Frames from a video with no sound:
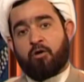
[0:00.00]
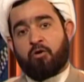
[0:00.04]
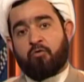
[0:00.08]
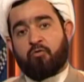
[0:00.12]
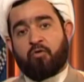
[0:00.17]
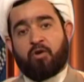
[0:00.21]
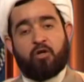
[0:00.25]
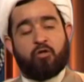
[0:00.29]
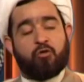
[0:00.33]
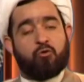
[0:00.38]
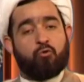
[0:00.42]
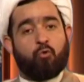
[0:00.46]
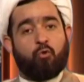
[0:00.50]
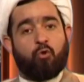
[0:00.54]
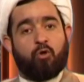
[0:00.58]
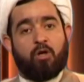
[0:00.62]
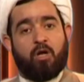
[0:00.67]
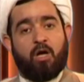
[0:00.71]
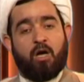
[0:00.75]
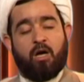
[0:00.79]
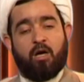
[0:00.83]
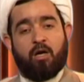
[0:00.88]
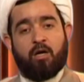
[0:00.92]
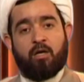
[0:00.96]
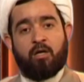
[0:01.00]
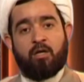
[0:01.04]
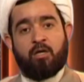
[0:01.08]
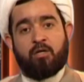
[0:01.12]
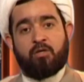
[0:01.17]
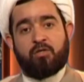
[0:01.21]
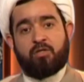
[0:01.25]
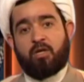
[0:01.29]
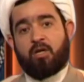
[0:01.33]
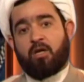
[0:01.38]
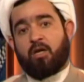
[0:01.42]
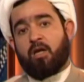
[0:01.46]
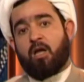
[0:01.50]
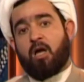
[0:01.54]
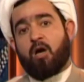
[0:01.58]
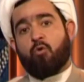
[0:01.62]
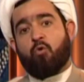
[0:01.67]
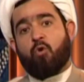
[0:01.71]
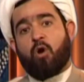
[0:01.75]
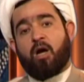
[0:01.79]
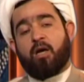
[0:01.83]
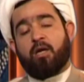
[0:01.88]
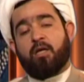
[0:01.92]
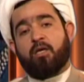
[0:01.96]
فرسول الله صلى
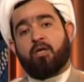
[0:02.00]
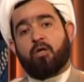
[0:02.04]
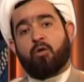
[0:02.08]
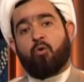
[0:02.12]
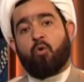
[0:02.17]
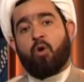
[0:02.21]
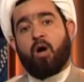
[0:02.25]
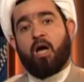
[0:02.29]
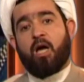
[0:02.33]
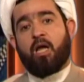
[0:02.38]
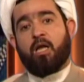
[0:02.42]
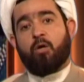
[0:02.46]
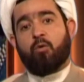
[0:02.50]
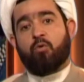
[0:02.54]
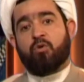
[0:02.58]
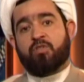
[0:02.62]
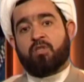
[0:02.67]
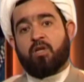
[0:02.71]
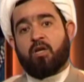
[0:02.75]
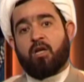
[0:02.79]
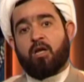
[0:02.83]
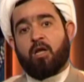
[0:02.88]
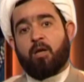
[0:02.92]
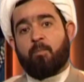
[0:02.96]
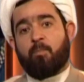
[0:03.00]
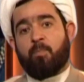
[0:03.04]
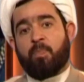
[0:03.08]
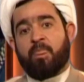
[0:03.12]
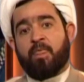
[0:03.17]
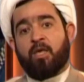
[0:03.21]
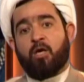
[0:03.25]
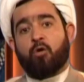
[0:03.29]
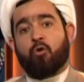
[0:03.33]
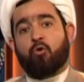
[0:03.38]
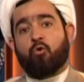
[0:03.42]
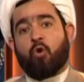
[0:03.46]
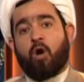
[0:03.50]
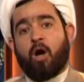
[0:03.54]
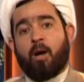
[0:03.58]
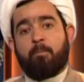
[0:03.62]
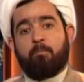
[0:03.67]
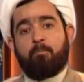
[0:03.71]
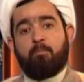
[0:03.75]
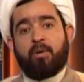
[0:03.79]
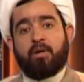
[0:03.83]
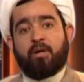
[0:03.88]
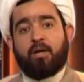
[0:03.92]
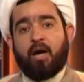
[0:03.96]
الله عليه وآله وسلم
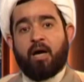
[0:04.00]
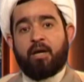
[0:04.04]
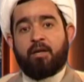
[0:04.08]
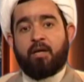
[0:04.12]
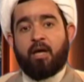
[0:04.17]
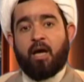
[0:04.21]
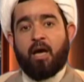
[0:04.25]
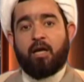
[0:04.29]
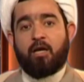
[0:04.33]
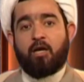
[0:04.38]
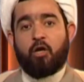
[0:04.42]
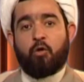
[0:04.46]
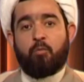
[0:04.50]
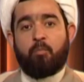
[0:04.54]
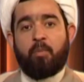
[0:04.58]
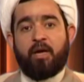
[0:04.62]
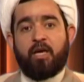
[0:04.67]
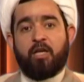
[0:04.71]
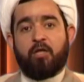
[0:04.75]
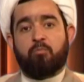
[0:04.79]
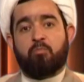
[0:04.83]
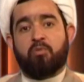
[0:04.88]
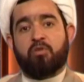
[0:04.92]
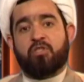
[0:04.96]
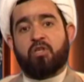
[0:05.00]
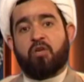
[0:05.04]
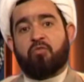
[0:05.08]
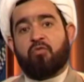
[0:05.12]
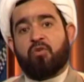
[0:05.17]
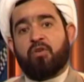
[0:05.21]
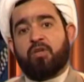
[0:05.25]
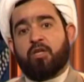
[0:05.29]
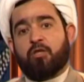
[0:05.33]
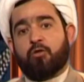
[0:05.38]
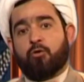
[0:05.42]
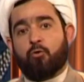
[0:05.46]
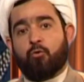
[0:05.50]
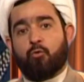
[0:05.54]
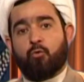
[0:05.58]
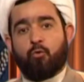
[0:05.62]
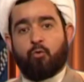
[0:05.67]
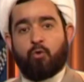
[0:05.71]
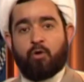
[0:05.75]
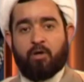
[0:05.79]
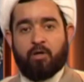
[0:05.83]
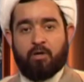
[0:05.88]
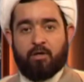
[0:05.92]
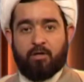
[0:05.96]
يعبر عن أهل البيت بسفينة
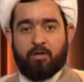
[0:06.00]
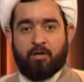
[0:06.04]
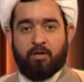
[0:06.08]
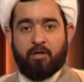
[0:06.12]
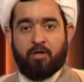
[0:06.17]
نوح